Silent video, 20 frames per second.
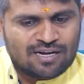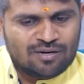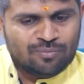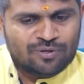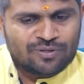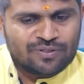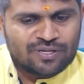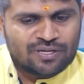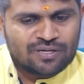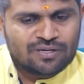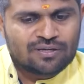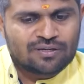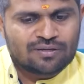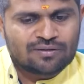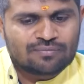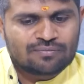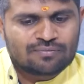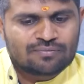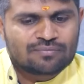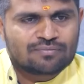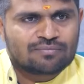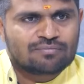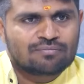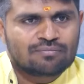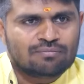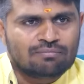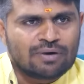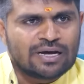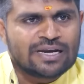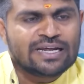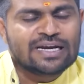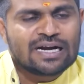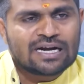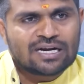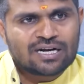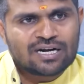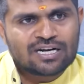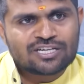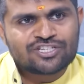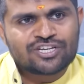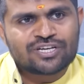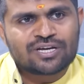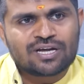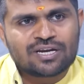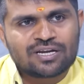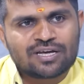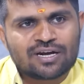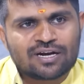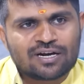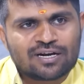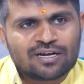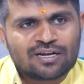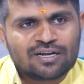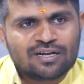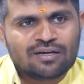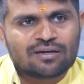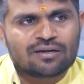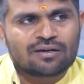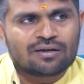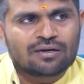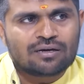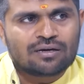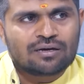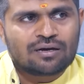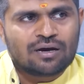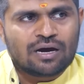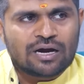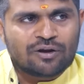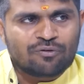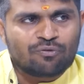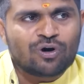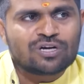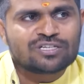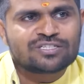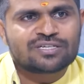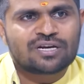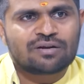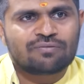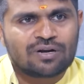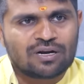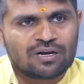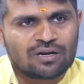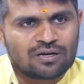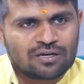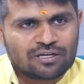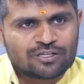చాలామంది మనీని అట్రాక్ట్ చేయాలి అని అంటే అడ్వాన్స్ లెవెల్